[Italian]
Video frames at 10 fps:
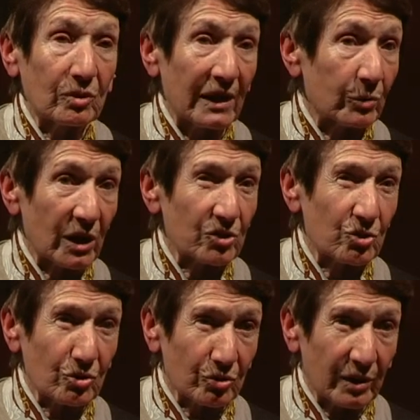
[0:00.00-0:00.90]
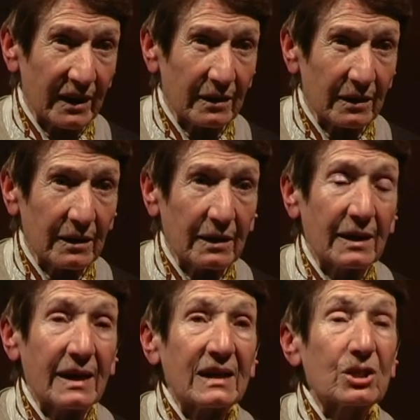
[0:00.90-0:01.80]
in lavorazione.
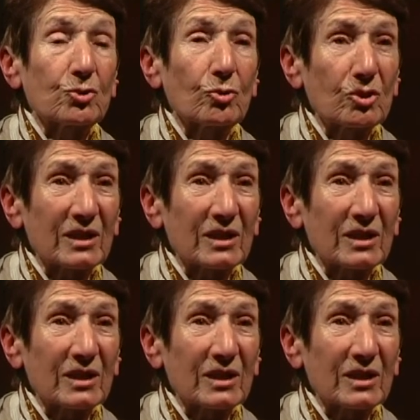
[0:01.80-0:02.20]
Ci sono